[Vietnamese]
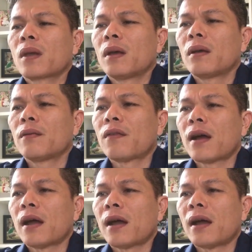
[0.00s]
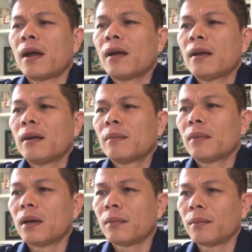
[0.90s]
à, và
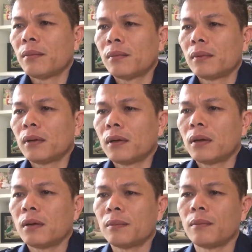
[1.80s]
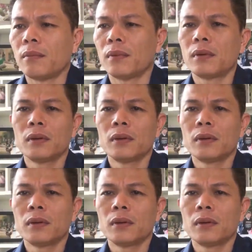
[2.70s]
um, um,